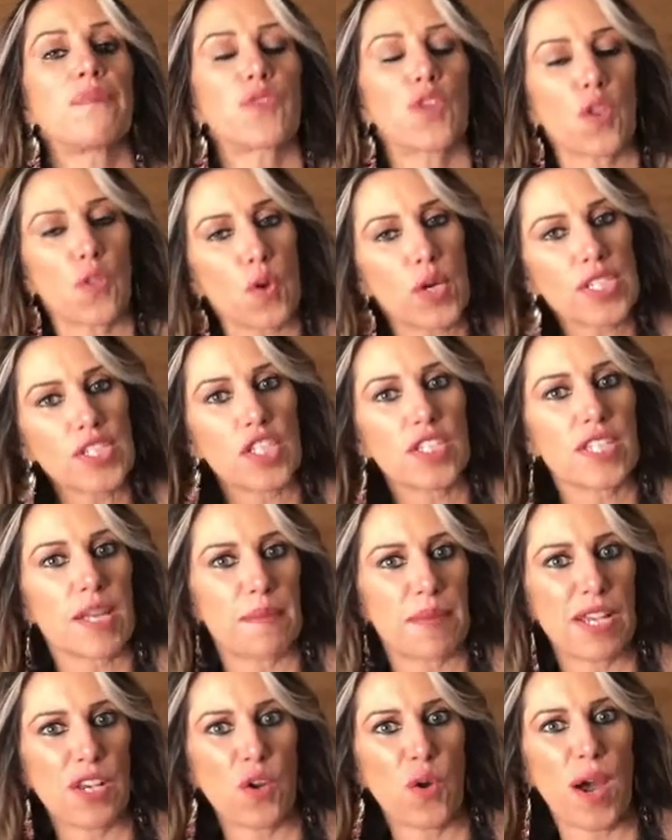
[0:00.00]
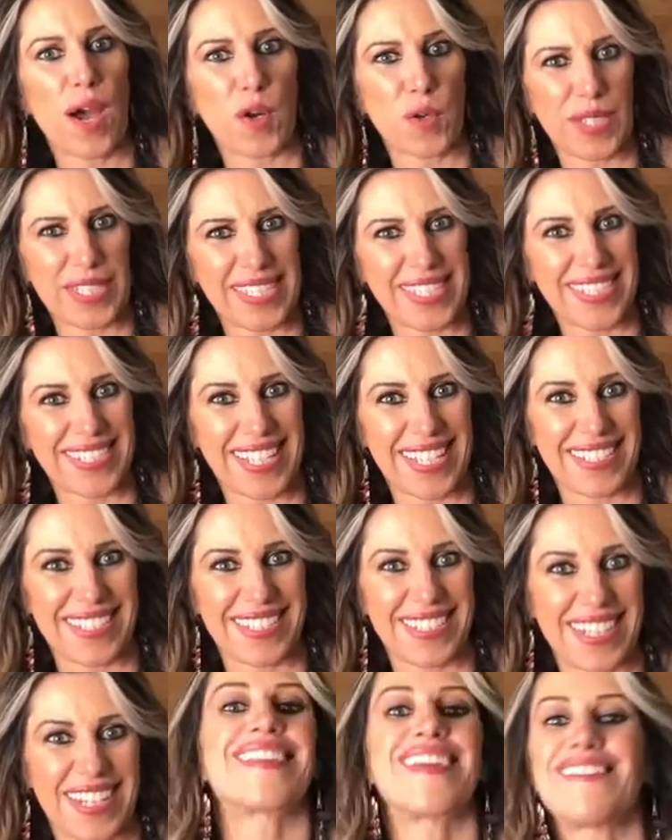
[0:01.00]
todo eso también lo hago a distancia.